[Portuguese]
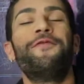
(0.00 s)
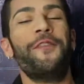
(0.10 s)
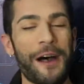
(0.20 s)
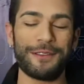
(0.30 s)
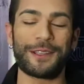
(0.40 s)

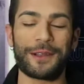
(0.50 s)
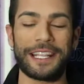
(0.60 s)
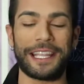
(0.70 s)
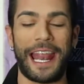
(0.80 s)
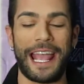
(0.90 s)
vamos ao que
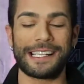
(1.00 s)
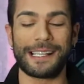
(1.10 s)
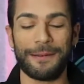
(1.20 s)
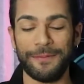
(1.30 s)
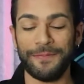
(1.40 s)

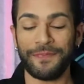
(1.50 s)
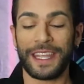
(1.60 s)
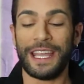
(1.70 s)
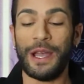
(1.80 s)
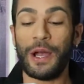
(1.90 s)
interessa.
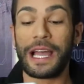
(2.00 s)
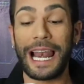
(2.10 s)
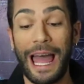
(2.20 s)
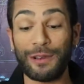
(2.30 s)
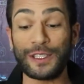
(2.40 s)

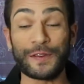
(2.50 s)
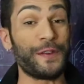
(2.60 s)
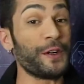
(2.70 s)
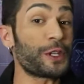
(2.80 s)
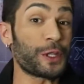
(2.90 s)
Klaus
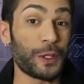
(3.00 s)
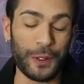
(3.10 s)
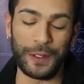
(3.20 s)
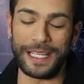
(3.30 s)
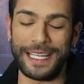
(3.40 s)

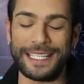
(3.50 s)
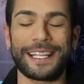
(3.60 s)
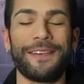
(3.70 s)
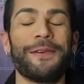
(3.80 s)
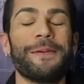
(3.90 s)
Fortuna
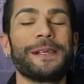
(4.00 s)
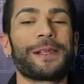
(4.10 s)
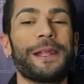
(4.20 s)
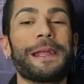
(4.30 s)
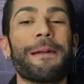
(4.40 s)
escreveu uma
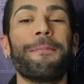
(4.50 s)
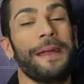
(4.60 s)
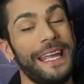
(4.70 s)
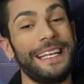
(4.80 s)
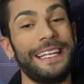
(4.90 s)
historinha
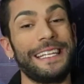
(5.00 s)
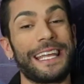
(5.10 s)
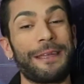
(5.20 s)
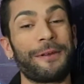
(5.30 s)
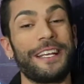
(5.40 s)
bem
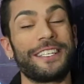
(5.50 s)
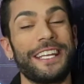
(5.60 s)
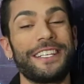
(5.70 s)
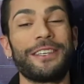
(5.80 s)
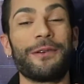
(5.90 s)
linda aqui pra
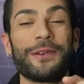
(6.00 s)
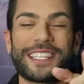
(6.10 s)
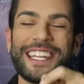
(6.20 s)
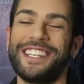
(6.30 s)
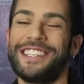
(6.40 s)
gente e eu
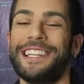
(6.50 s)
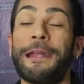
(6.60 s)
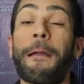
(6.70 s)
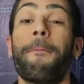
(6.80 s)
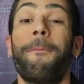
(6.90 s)
gostaria de
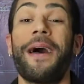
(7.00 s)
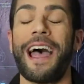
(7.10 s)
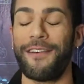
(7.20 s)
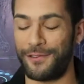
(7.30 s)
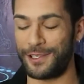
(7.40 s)
ler
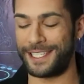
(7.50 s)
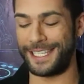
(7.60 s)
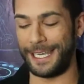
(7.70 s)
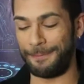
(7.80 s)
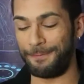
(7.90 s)
pra
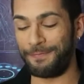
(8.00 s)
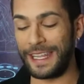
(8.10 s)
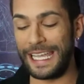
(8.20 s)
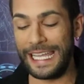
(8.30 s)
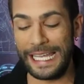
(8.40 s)
você.
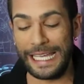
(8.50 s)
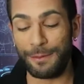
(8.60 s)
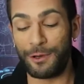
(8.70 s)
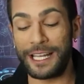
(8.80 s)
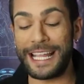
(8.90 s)

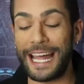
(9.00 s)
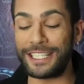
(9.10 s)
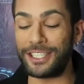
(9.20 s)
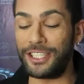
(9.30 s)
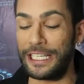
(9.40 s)
Boa
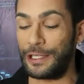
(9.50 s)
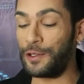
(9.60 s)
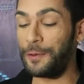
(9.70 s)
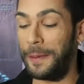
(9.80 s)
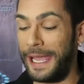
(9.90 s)
tarde, Ti,
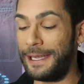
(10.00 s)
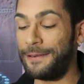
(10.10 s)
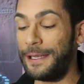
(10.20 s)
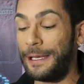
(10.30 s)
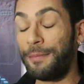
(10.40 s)
tudo bem?
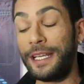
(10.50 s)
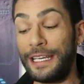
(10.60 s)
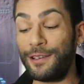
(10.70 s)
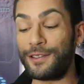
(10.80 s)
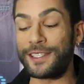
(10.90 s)

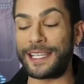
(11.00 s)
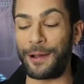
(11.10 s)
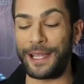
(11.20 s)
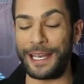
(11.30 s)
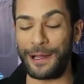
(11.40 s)
Menino do
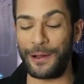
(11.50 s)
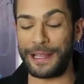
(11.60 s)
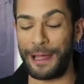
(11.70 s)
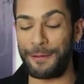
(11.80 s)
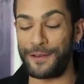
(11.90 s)
céu, queria
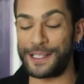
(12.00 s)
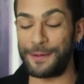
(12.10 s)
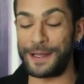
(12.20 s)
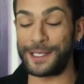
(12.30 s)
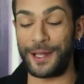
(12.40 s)
contar pra
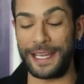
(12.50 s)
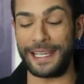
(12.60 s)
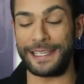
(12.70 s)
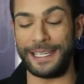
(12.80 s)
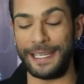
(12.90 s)
você uma
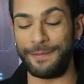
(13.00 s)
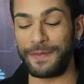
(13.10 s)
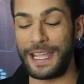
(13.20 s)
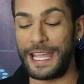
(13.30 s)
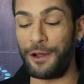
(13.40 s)
historinha aqui.
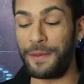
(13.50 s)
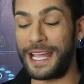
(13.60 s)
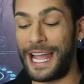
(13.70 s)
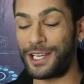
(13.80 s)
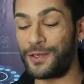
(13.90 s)
Eu é me
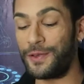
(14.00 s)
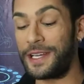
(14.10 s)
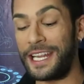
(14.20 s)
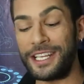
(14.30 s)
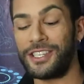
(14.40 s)
encaixo no
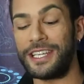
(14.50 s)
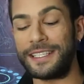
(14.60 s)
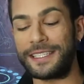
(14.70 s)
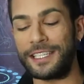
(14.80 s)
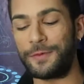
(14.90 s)
grande
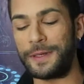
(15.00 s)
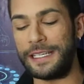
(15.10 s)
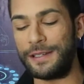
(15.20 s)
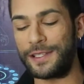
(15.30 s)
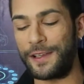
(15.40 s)
índice de
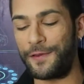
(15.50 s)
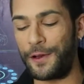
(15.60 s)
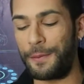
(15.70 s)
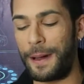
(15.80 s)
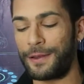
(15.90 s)
meninos que
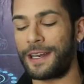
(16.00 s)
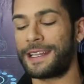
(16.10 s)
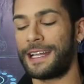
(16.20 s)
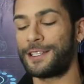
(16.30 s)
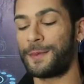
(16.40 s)
foram
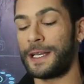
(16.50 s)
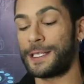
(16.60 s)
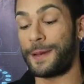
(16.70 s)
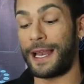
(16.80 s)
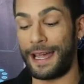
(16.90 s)
maltratados
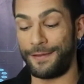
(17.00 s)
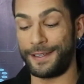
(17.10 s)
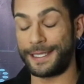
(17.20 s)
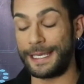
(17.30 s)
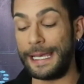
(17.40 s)
pelas
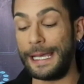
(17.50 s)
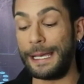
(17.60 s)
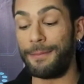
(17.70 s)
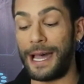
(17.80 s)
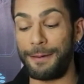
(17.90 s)
palavras.
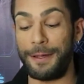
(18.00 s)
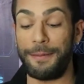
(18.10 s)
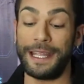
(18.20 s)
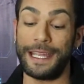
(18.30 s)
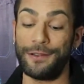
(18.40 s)
Barbie é
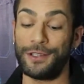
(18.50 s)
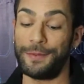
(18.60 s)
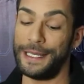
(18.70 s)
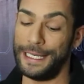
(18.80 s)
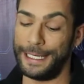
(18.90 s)
brinquedo de
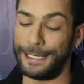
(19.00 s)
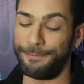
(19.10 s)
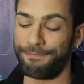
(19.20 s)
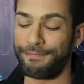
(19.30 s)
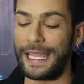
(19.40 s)

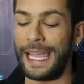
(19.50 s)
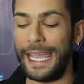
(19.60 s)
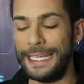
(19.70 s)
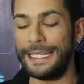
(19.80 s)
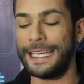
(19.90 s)
menina.
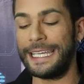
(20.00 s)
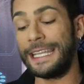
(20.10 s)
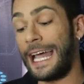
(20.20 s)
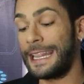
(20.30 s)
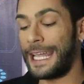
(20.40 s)
Eita, que
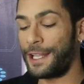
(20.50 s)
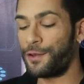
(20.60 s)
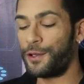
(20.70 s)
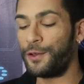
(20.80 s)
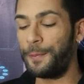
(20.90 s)
dá até
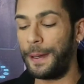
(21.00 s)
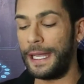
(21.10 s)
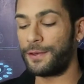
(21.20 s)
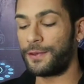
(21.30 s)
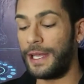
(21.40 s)
dor no
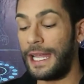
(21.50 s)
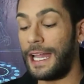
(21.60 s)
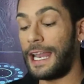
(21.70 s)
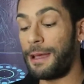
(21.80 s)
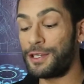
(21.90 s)
peito.
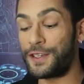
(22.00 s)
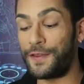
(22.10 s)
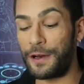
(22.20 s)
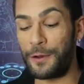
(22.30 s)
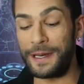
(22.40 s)
Lembro de
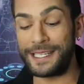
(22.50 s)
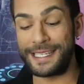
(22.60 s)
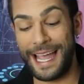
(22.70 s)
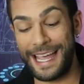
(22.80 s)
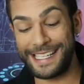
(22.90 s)
ver
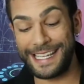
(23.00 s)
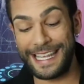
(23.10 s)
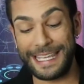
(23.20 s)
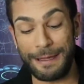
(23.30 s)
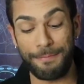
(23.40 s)
comerciais
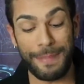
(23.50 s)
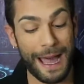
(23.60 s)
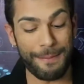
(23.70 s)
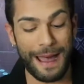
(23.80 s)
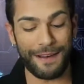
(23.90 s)
e que
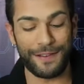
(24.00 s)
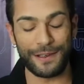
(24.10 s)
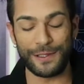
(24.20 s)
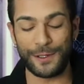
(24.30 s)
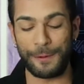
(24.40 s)
babava
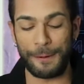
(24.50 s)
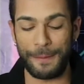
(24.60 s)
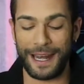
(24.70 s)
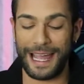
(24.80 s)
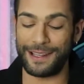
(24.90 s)
nos
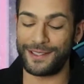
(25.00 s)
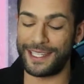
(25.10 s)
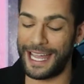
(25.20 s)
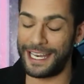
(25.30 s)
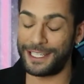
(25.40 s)
supermercados
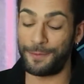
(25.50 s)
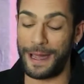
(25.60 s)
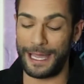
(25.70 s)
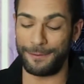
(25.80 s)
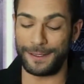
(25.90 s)
na área de
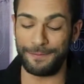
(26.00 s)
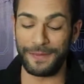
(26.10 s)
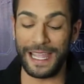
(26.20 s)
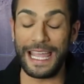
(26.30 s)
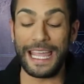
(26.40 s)
Barbie.
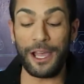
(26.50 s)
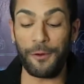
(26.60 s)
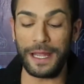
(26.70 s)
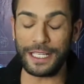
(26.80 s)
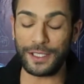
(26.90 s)

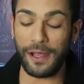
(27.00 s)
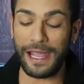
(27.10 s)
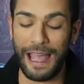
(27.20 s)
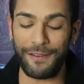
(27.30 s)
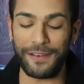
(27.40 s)
Realmente
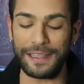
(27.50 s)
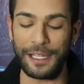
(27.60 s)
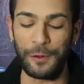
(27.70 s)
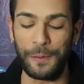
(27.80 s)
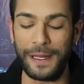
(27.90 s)
sonhava em
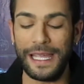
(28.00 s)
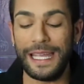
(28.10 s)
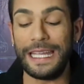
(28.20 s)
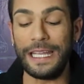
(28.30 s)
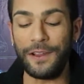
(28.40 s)
ter uma
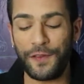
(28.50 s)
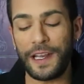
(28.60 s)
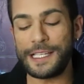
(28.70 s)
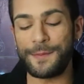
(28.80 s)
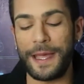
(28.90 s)
e,
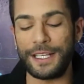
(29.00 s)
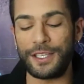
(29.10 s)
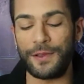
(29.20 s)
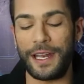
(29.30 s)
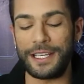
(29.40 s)

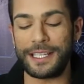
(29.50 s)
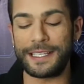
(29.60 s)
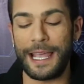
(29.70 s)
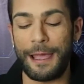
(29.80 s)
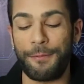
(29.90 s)
infelizmente, durante
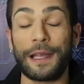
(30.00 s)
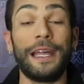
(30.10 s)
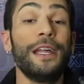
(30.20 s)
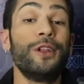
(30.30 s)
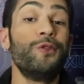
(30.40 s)
essa
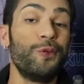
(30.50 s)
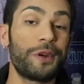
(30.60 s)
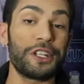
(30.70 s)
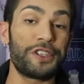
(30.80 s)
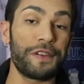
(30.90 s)
época,
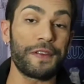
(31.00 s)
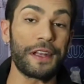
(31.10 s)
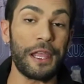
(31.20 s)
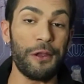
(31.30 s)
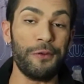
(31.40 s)
nunca tive
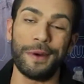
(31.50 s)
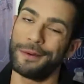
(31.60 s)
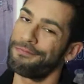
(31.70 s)
nenhuma.